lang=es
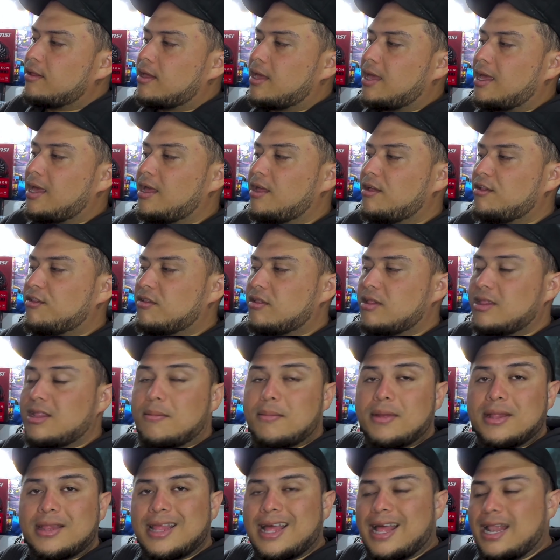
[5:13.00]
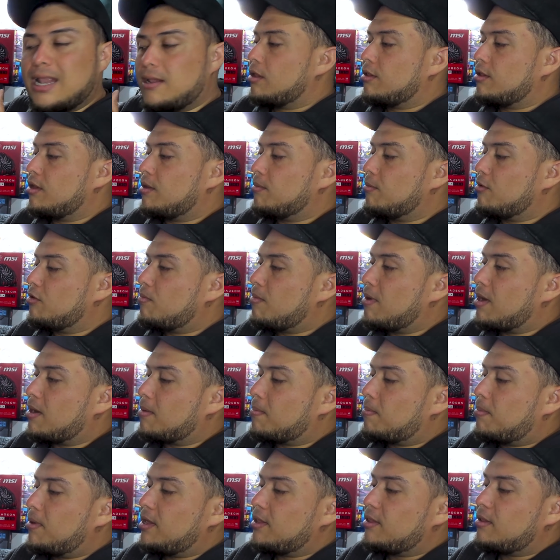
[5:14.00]
que es de metal. Tenemos
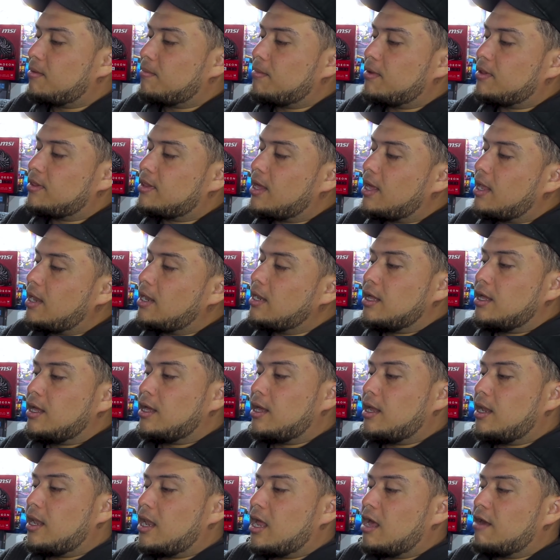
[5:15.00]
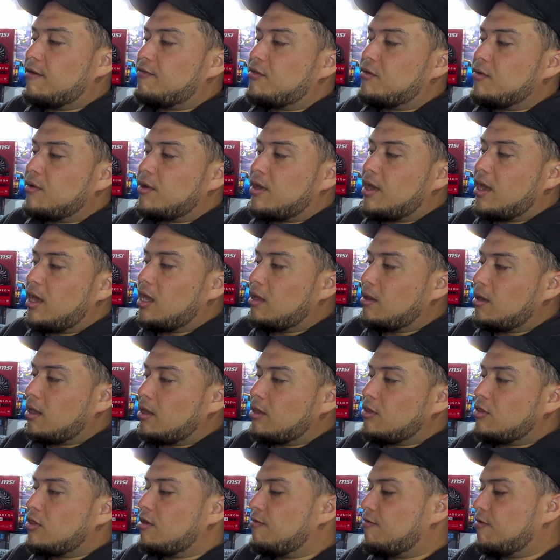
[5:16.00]
backplate de metal, eh, Life to
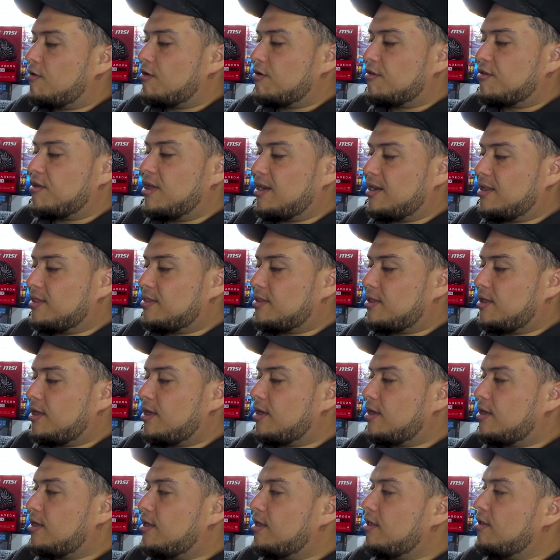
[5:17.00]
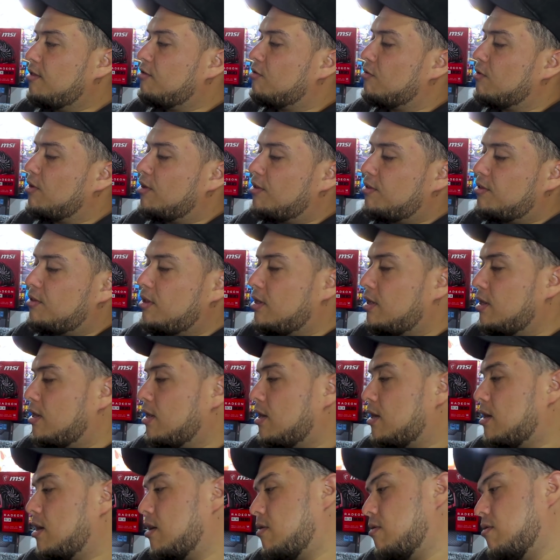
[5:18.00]
Game, GeForce RTX, un sticker
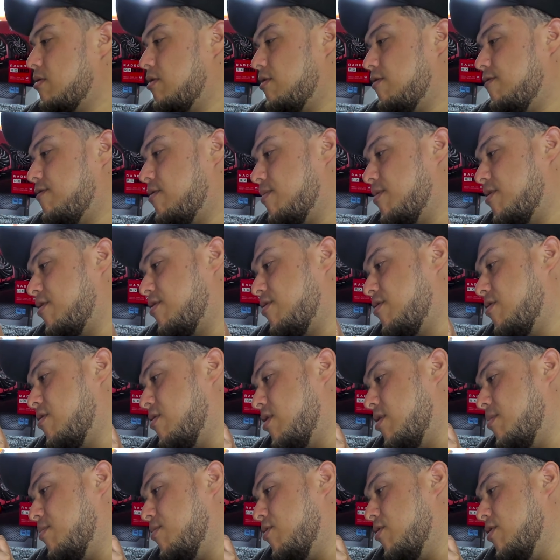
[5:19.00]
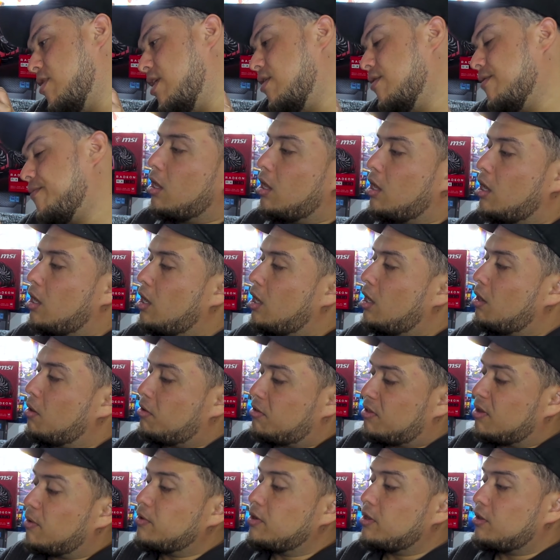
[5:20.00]
acá con información, el modelo. Eh,
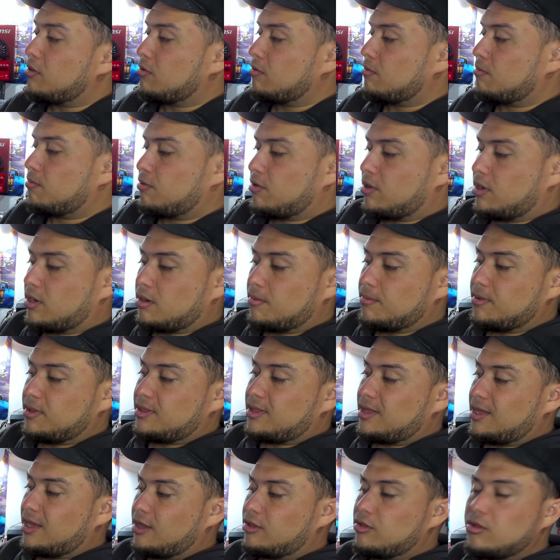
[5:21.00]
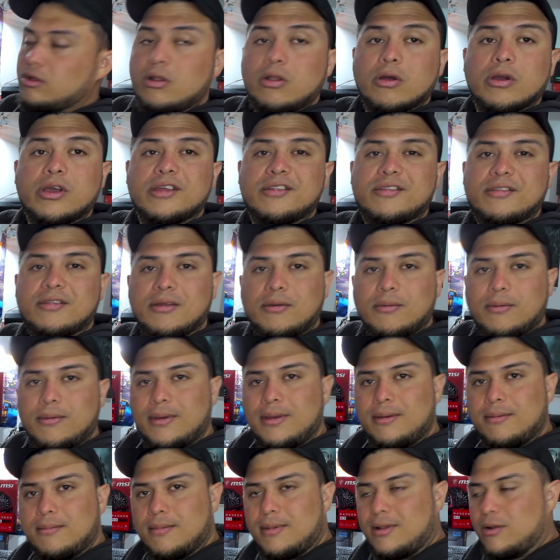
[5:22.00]
está bonito, porque realmente esto es lo que se
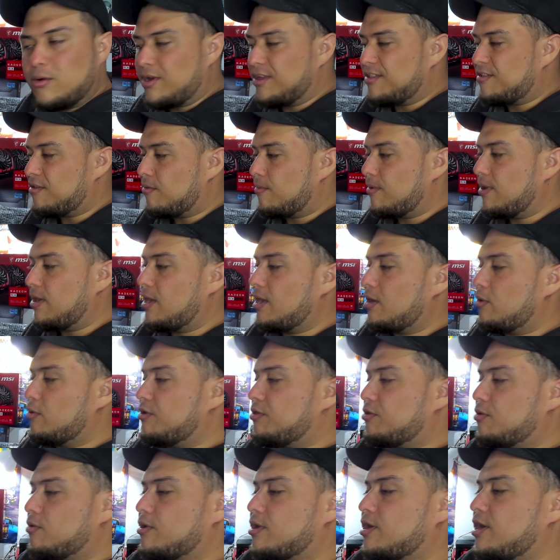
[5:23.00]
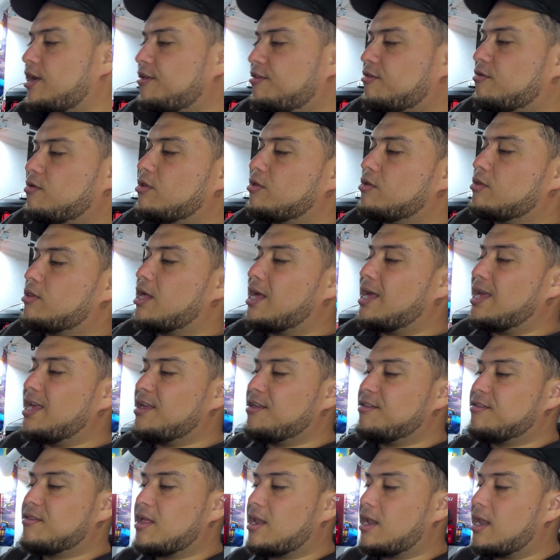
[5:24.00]
ve, lo que se ve en nuestro case cuando está
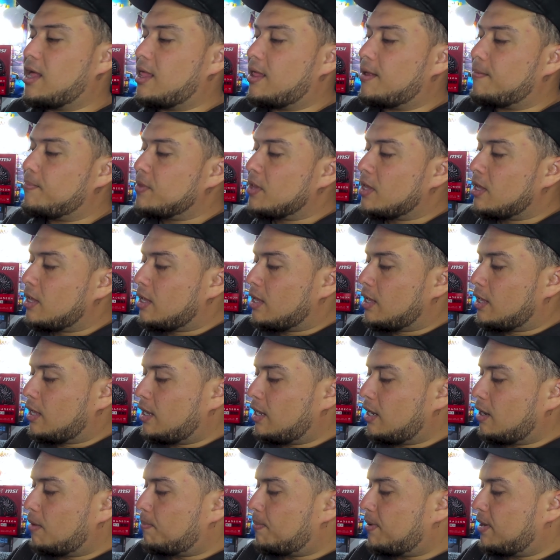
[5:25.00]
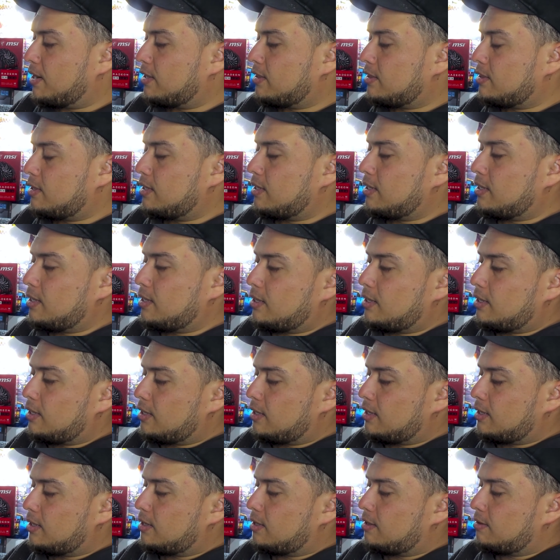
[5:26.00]
instalada. En la parte
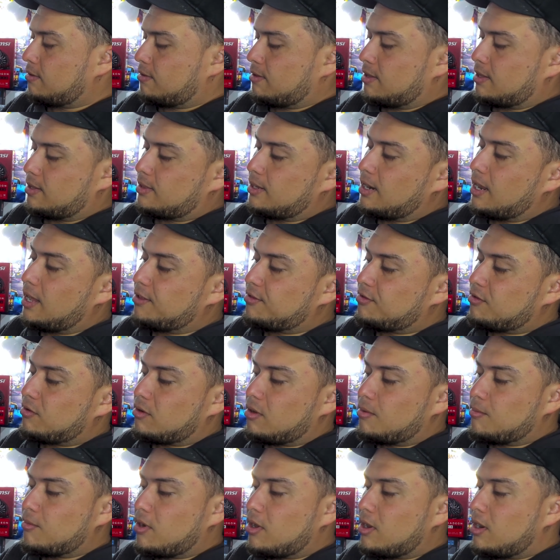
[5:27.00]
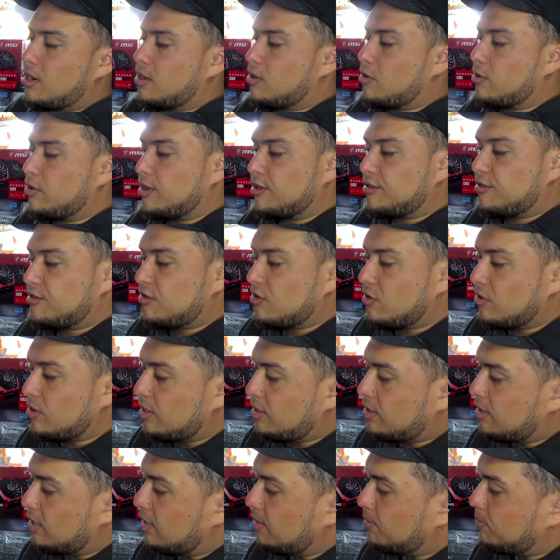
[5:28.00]
de atrás, lo que vamos a las
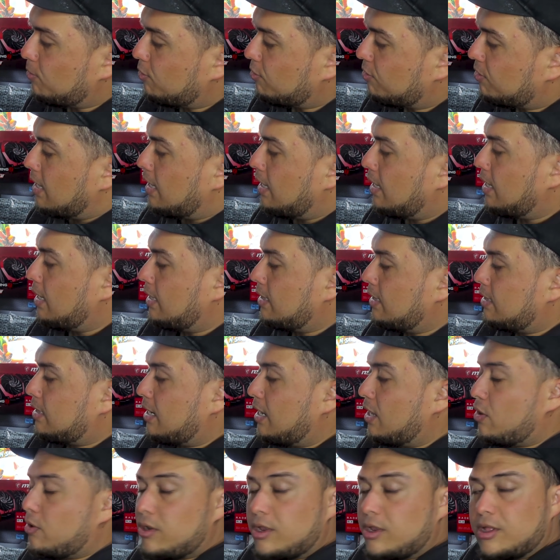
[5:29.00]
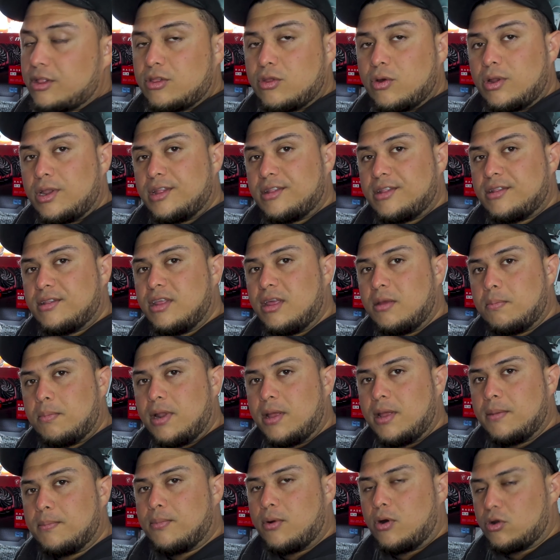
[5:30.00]
conexiones, tenemos eh, tres conectores
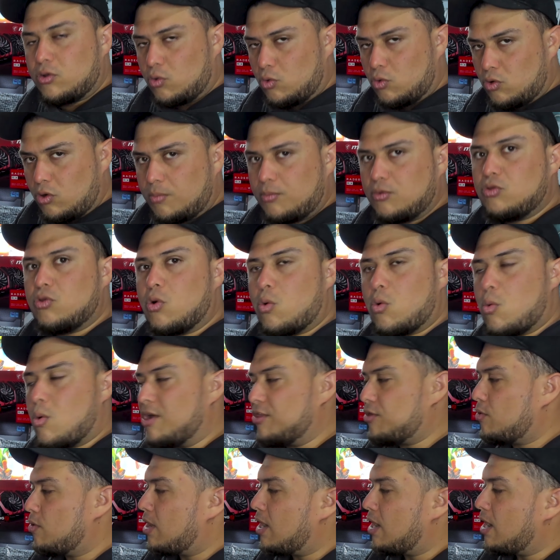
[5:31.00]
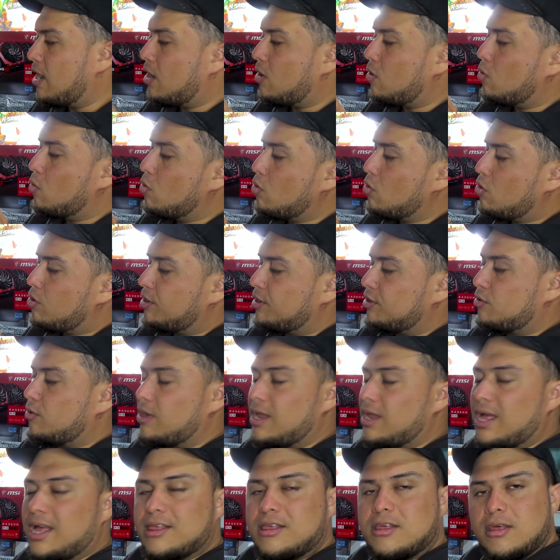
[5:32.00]
DisplayPort 1.4a, un
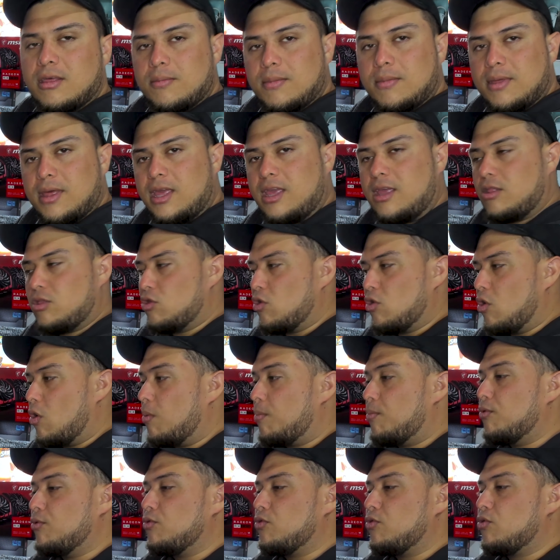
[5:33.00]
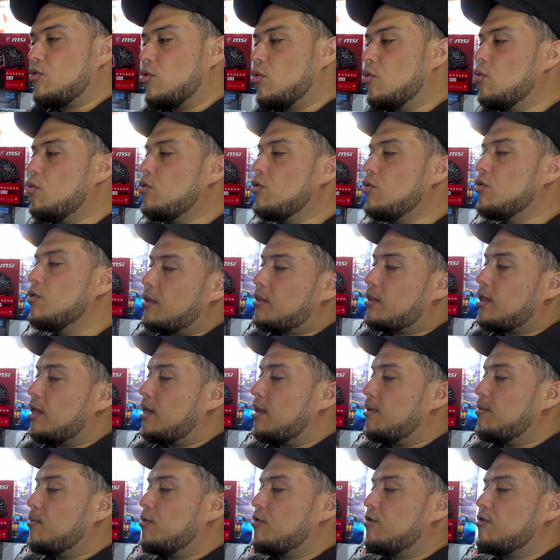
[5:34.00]
conector HDMI 2.1,
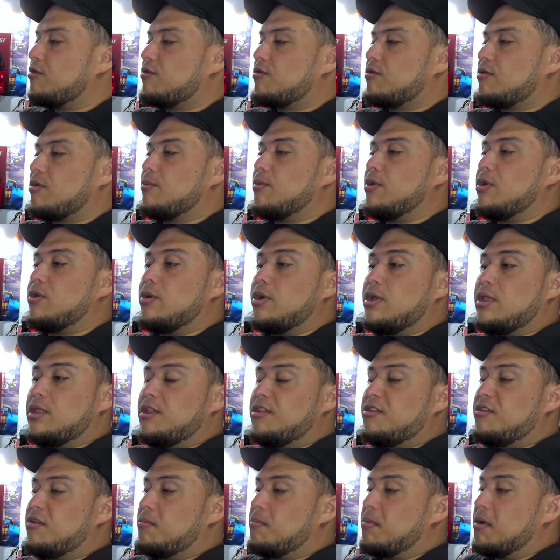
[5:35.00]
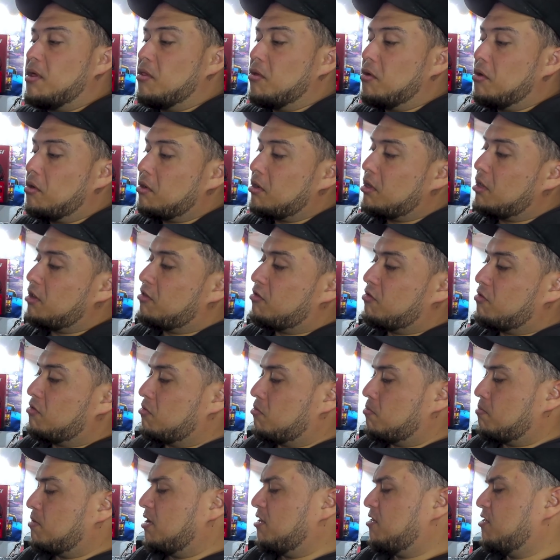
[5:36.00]
tenemos, bueno, el disipador, es,
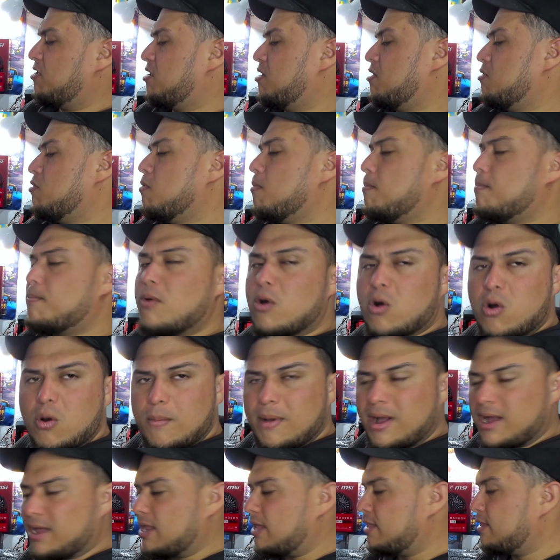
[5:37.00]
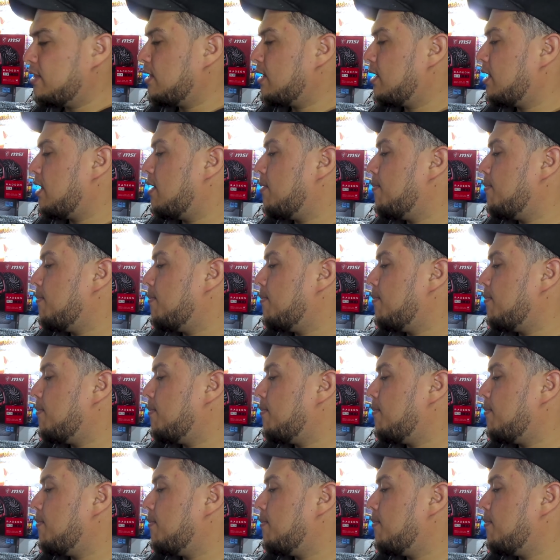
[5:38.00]
parece que es un poco más grande que la